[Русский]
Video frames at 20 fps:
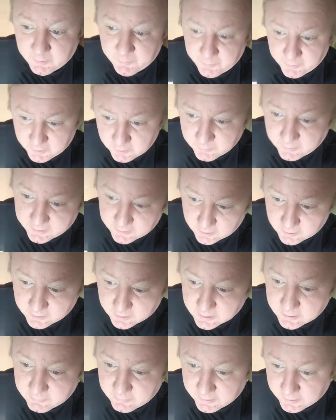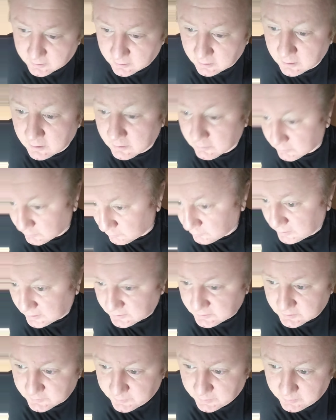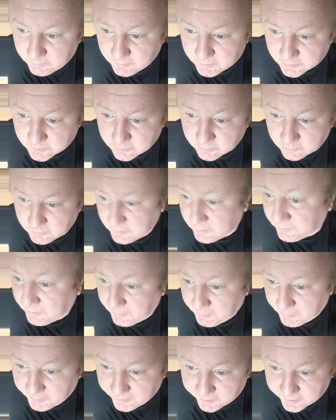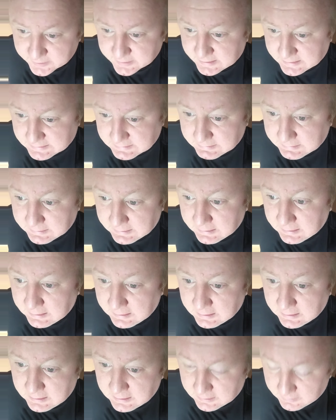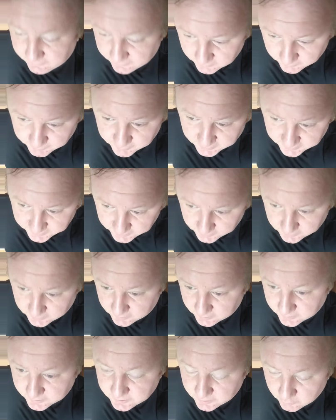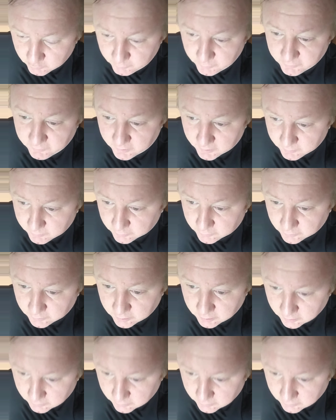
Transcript: предпринимателей и говорил, у нас здесь перемещ, что вы мне предприниматели рассказали, вы им платите, иначе они убивать будут.